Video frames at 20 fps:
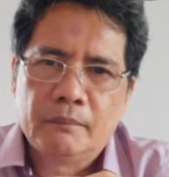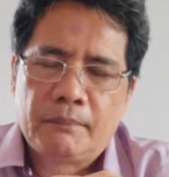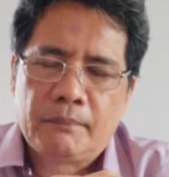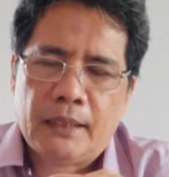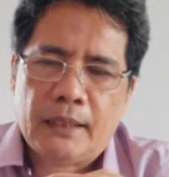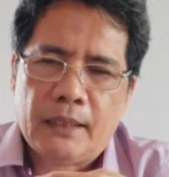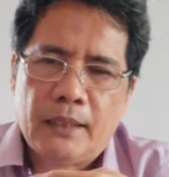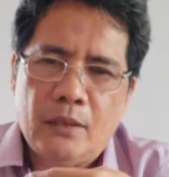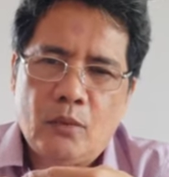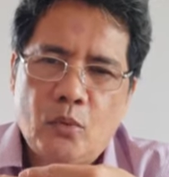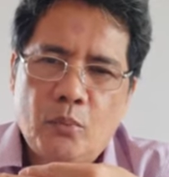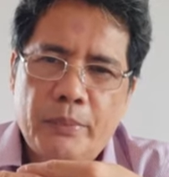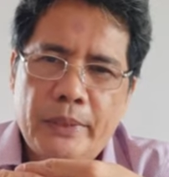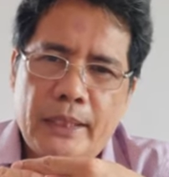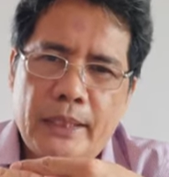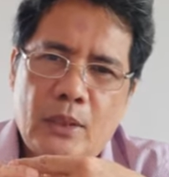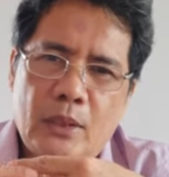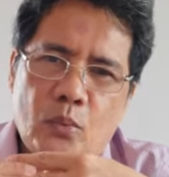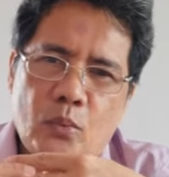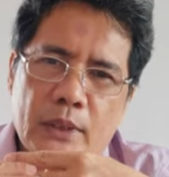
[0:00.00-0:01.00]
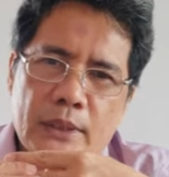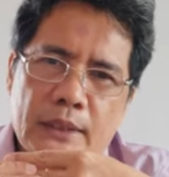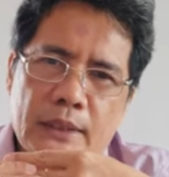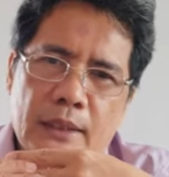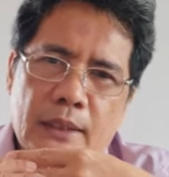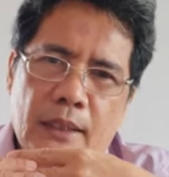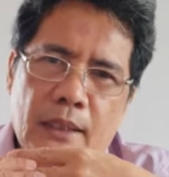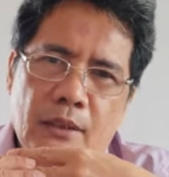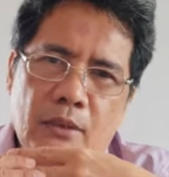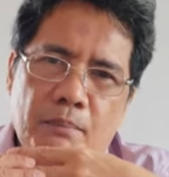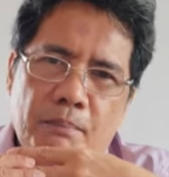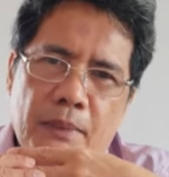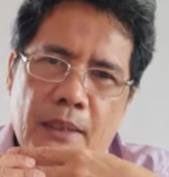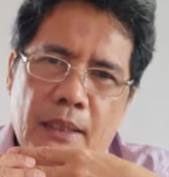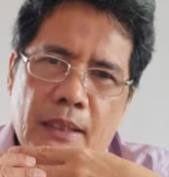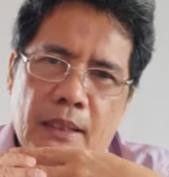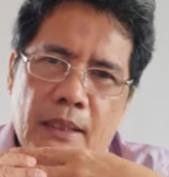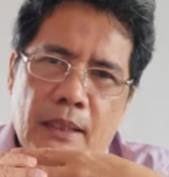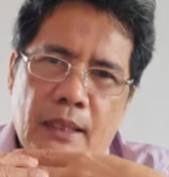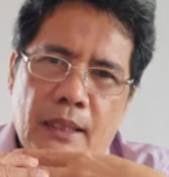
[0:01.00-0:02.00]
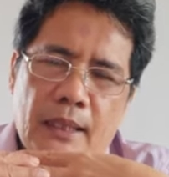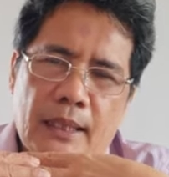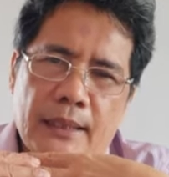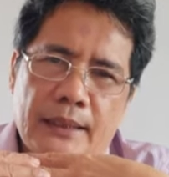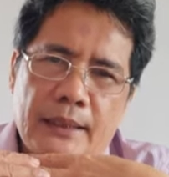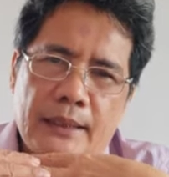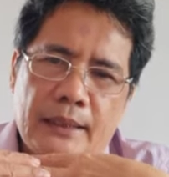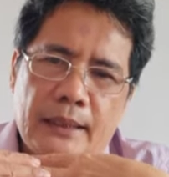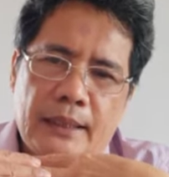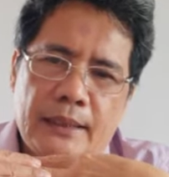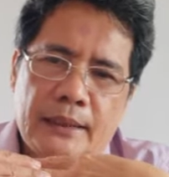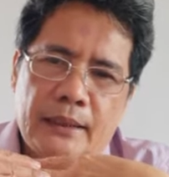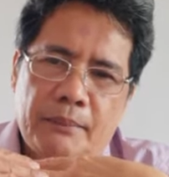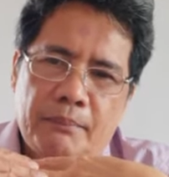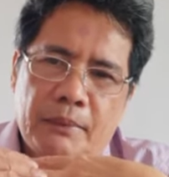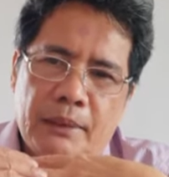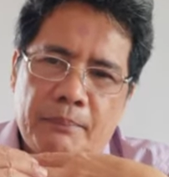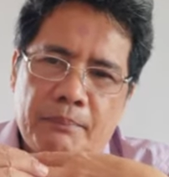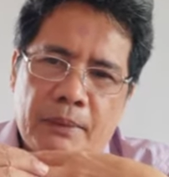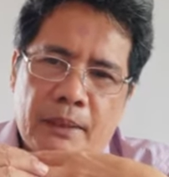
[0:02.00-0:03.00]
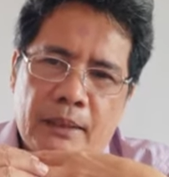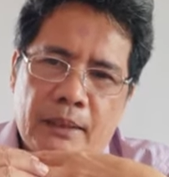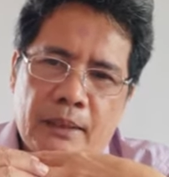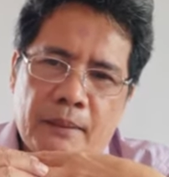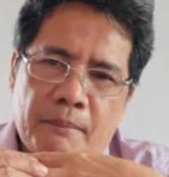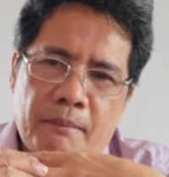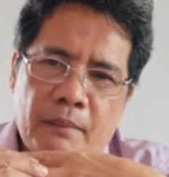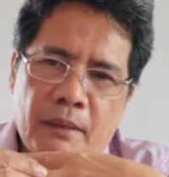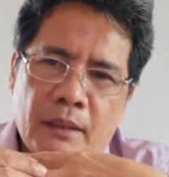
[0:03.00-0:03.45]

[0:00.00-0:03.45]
Parang umiiwas ka, yung parang ang asceticism ay parang